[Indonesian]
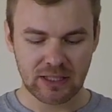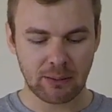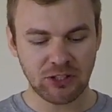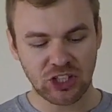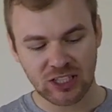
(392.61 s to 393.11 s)

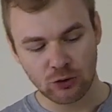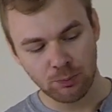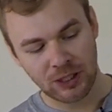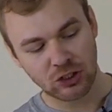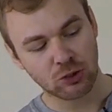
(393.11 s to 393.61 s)
Tapi jangan
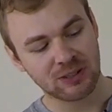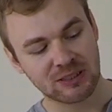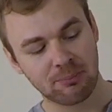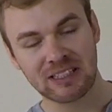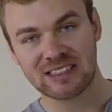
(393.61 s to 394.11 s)
lupa cuma
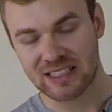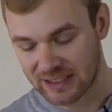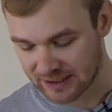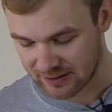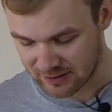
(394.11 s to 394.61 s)
sampai di sini.